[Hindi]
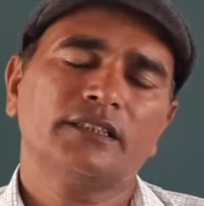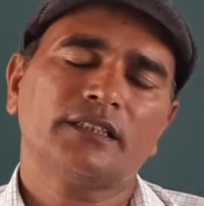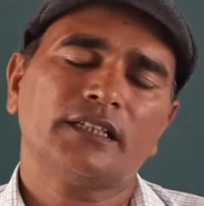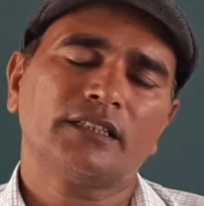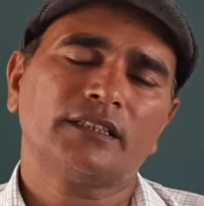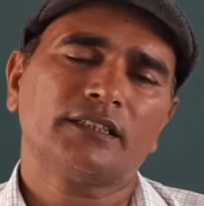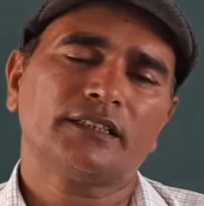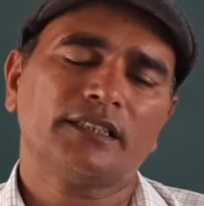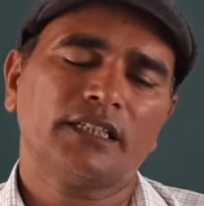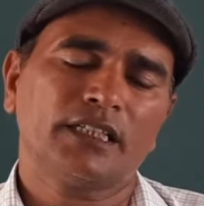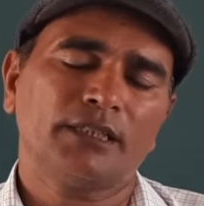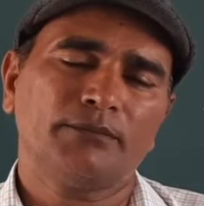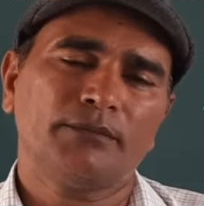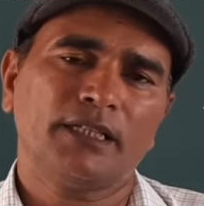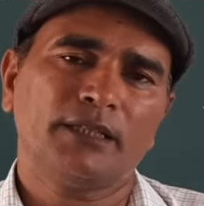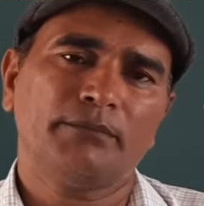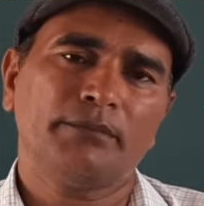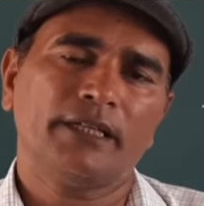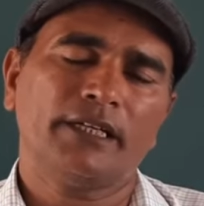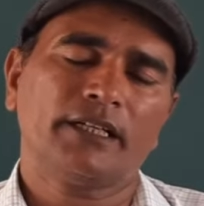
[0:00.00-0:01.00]
सत्संग
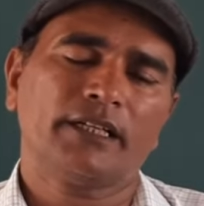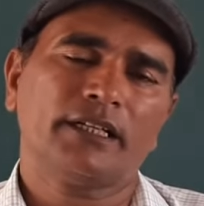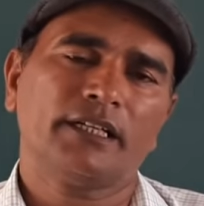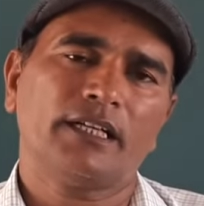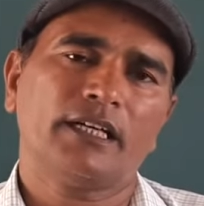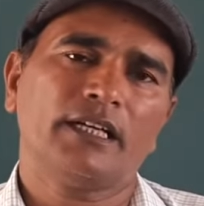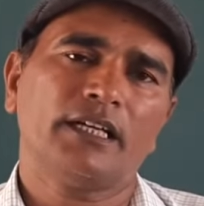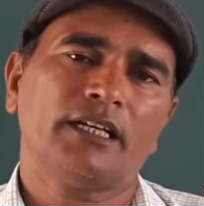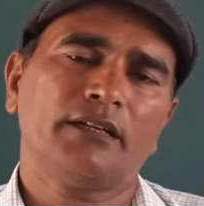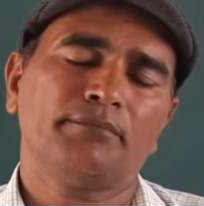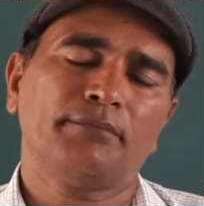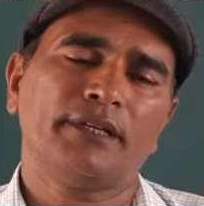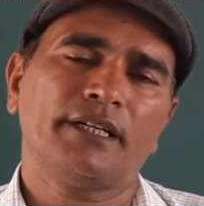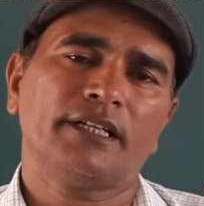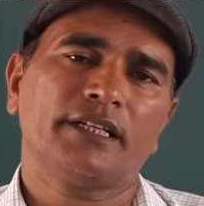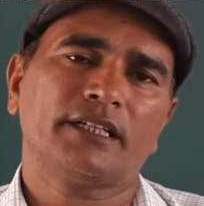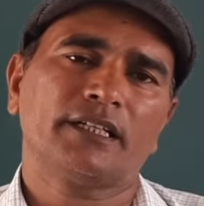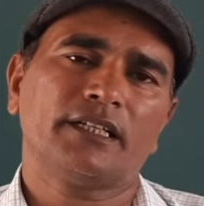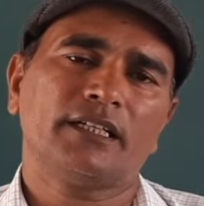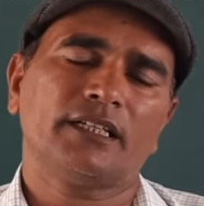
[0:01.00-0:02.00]
में बैठना है
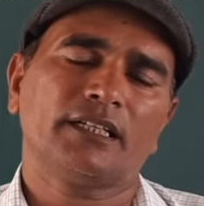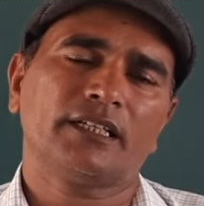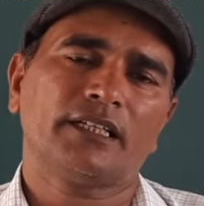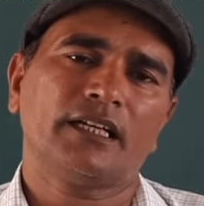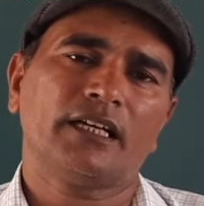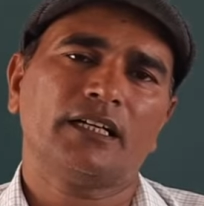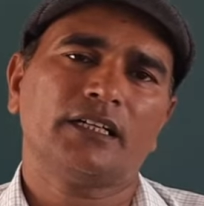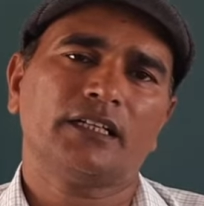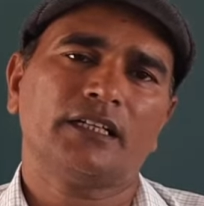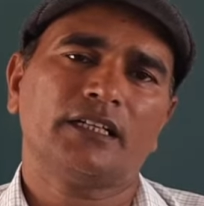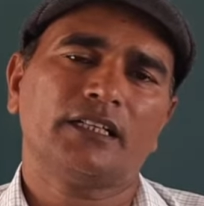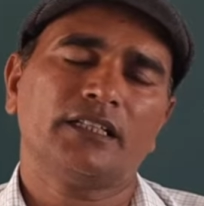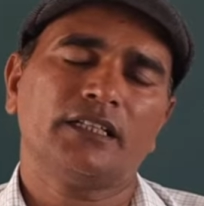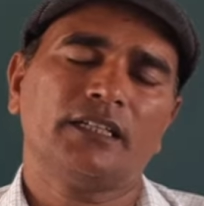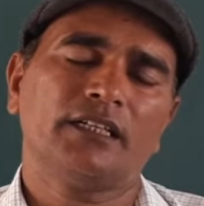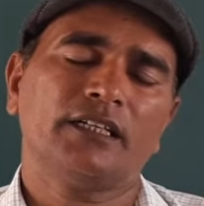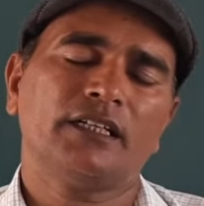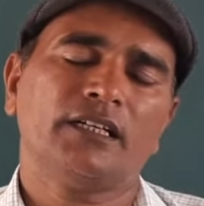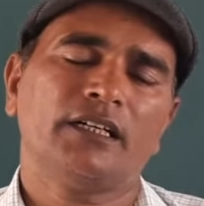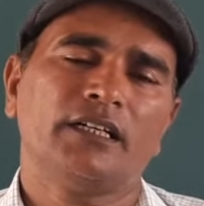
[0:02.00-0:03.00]
बैठ कर क्या करना
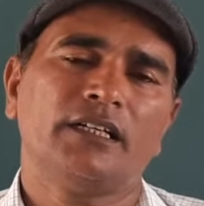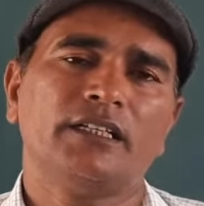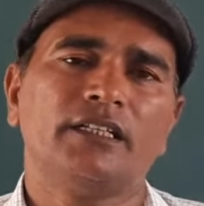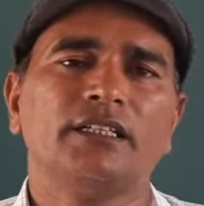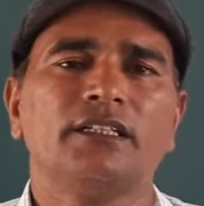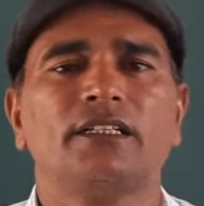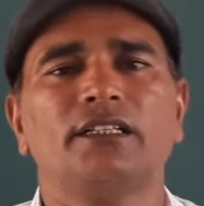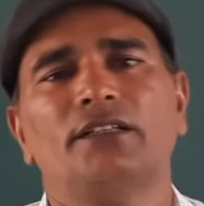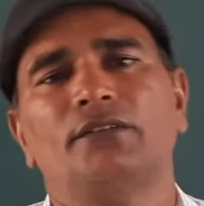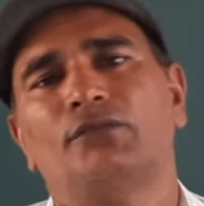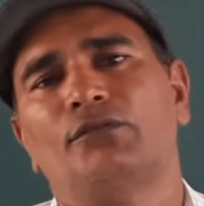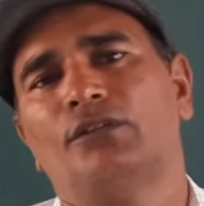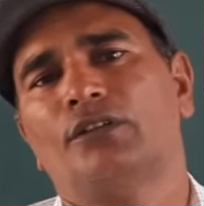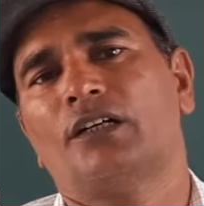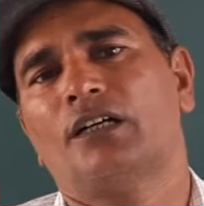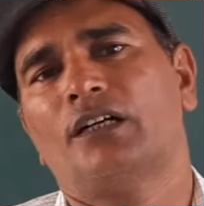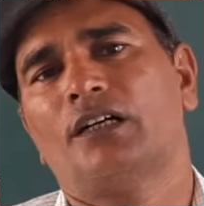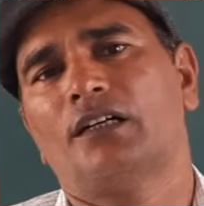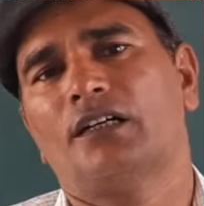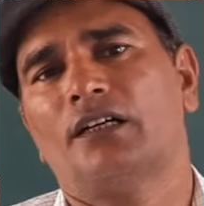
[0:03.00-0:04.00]
है हरि के गुण
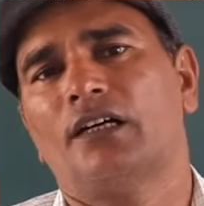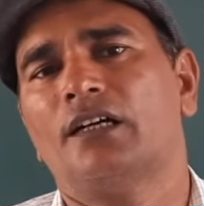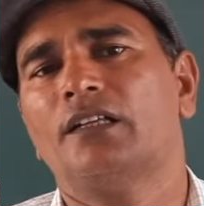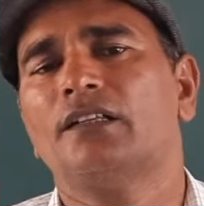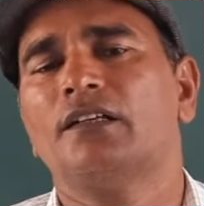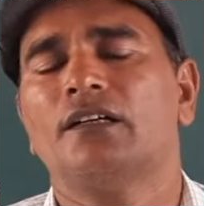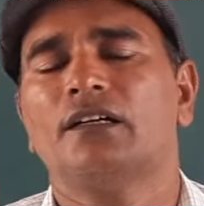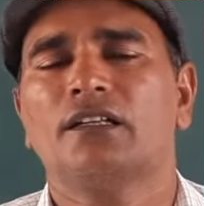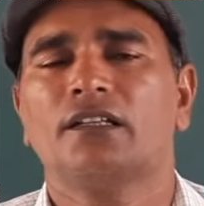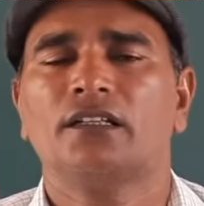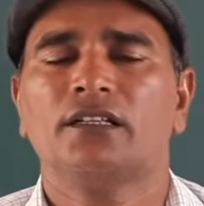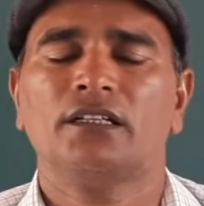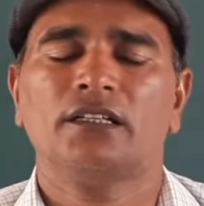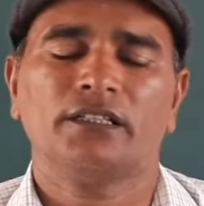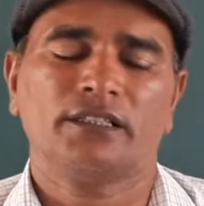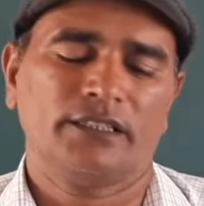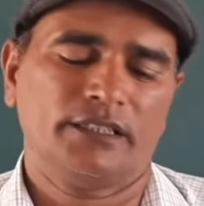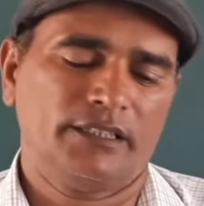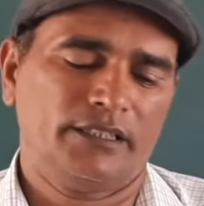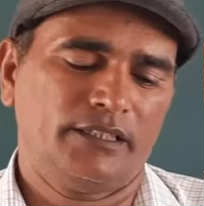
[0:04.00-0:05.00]
का गान करना
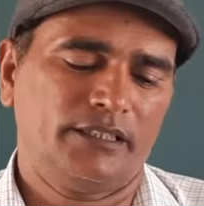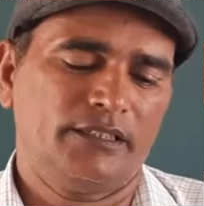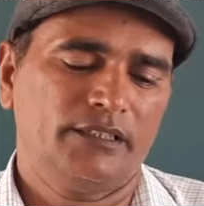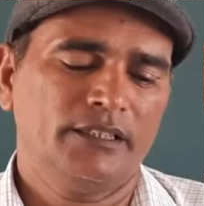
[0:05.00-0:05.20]
है